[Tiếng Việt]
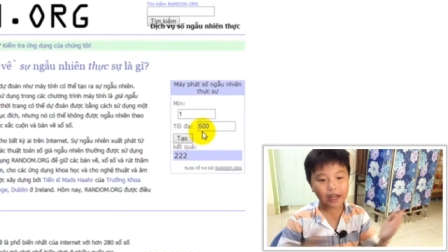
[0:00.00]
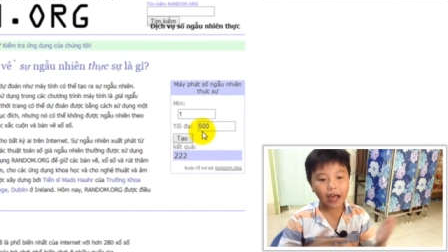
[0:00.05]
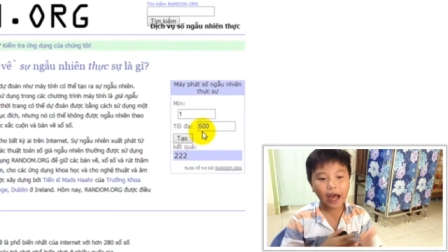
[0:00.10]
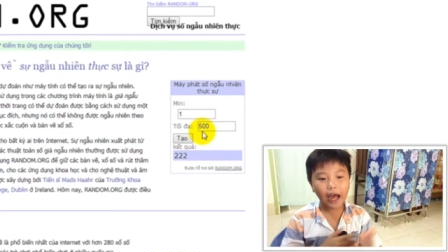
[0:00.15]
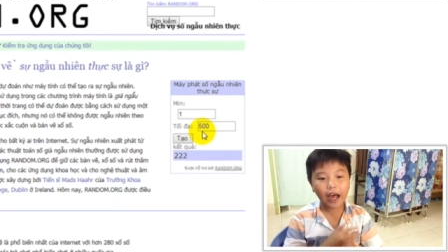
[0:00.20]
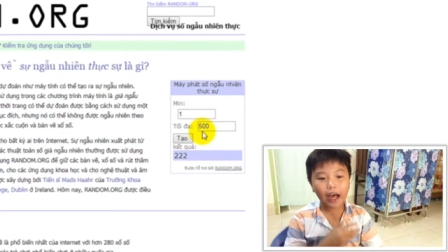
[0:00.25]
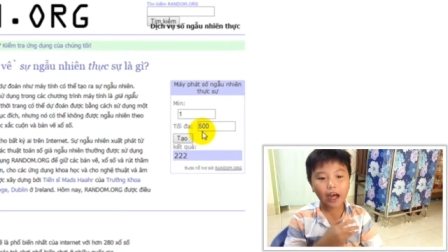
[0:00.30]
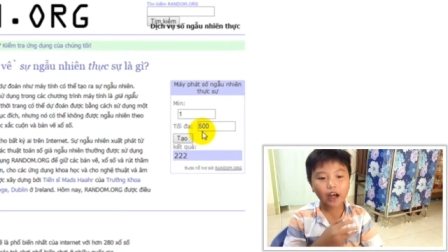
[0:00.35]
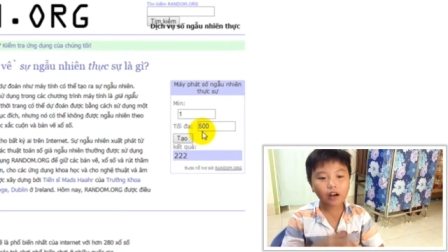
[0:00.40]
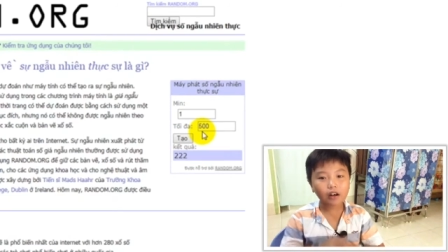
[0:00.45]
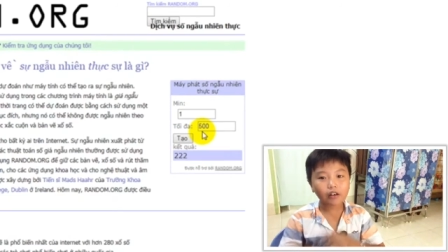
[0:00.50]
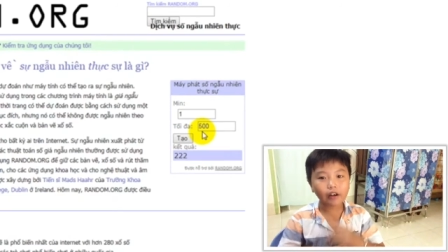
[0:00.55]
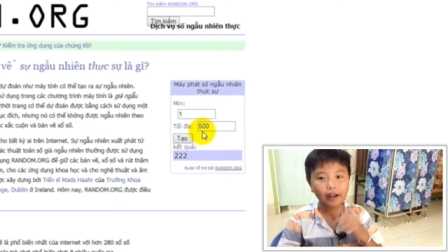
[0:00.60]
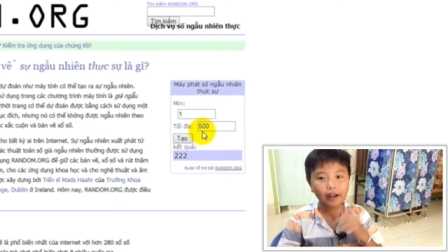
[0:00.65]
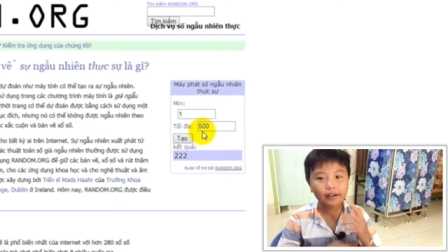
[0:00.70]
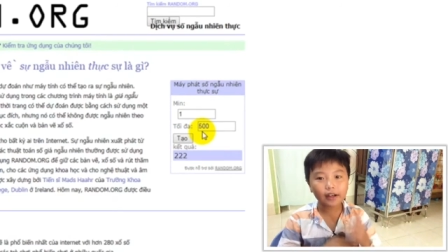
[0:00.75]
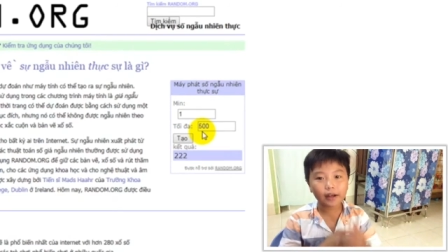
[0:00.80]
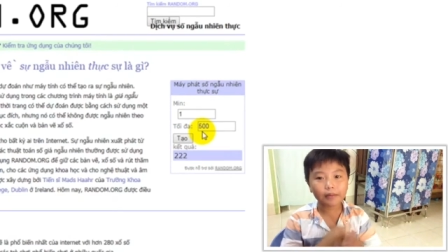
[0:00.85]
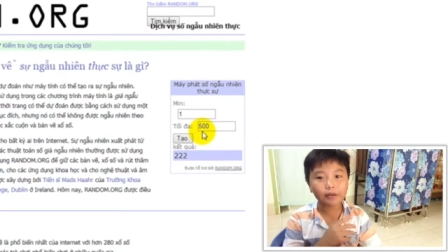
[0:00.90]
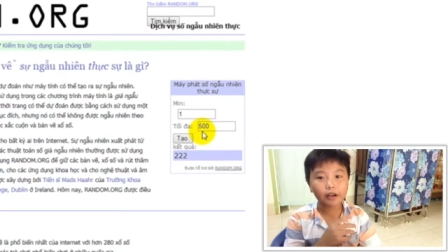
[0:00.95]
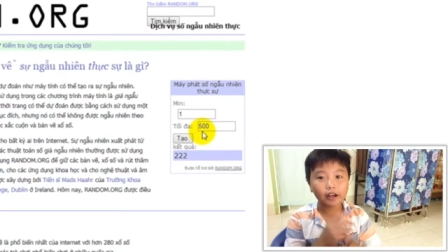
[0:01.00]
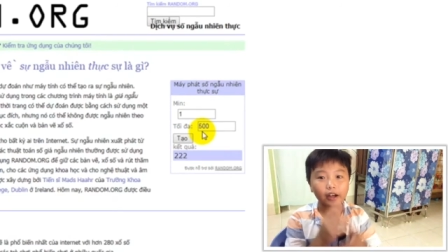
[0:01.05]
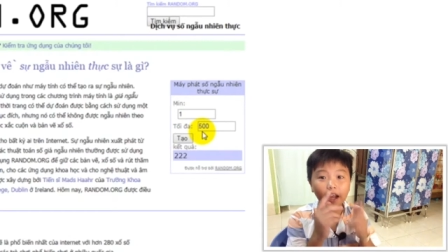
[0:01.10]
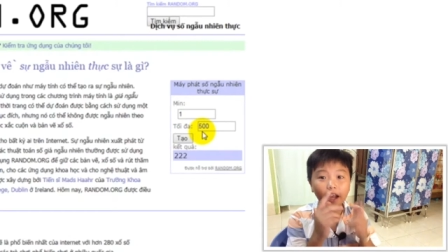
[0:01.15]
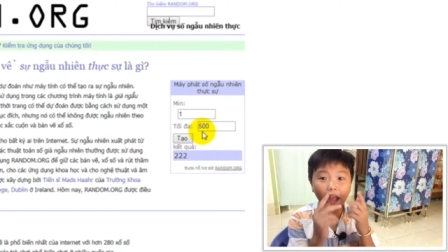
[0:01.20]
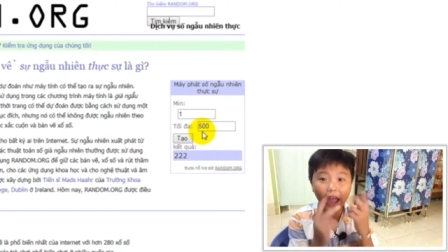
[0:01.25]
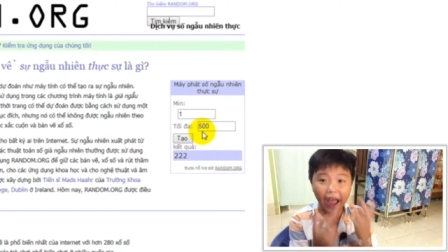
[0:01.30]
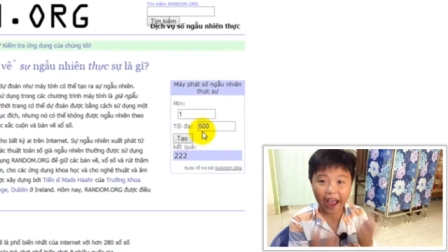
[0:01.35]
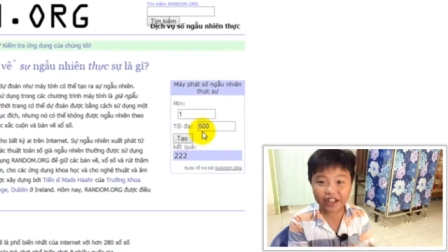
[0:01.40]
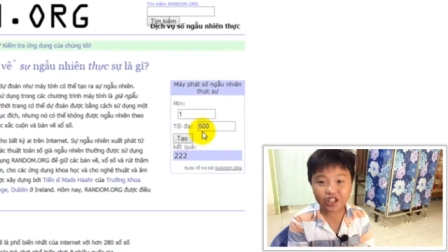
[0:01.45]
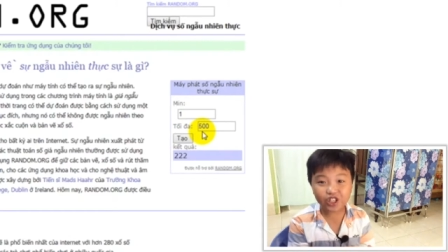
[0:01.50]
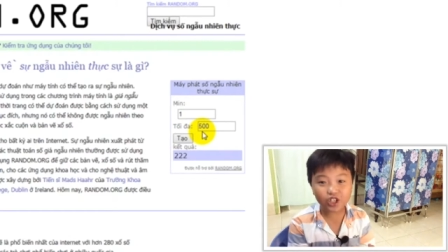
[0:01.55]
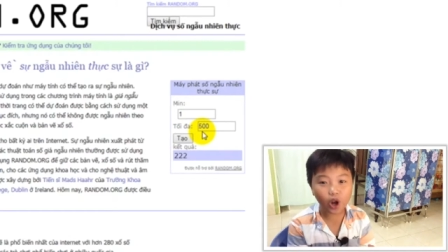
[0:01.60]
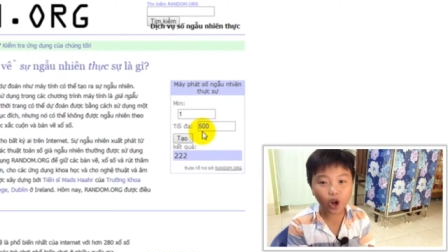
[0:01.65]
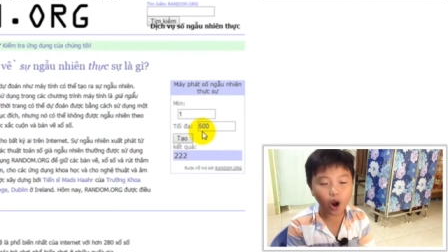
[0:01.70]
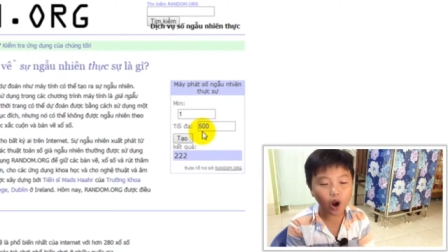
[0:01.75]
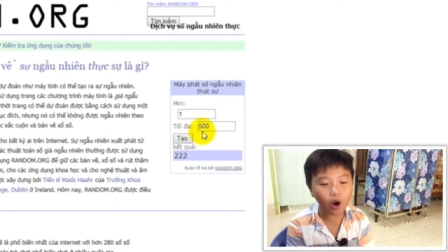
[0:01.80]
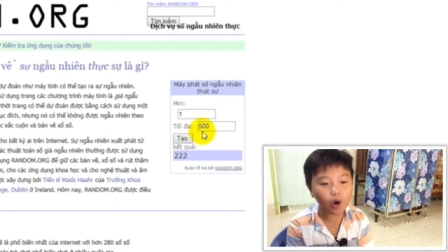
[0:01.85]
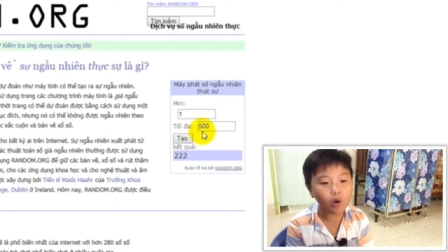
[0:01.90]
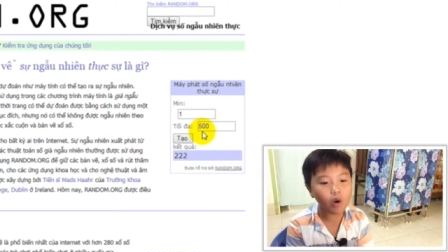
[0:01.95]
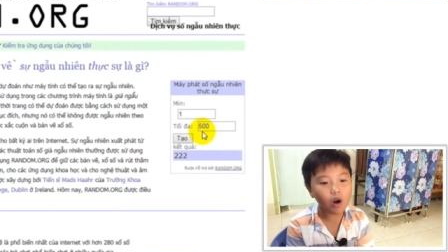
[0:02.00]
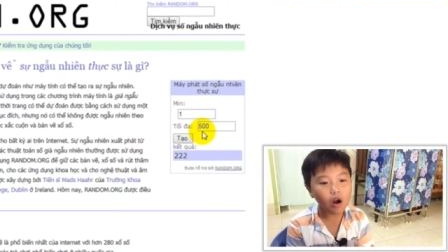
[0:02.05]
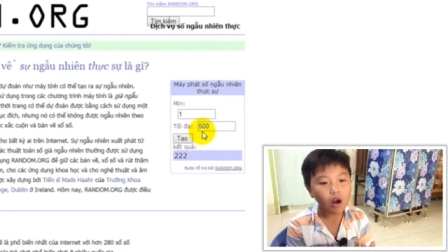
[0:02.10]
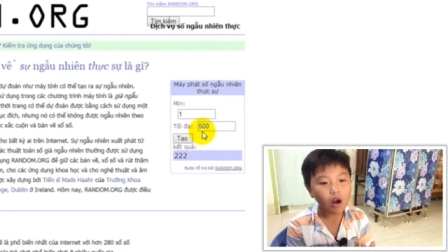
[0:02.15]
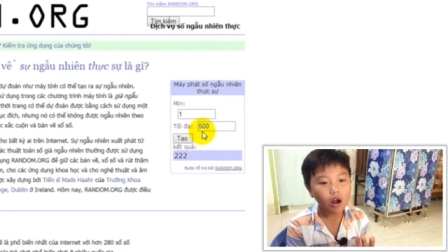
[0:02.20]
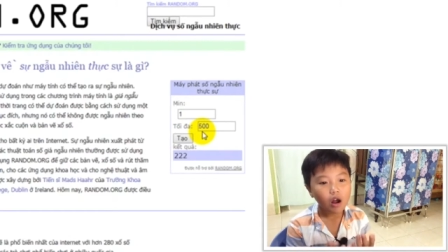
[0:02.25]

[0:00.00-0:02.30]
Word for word: đã random được hai số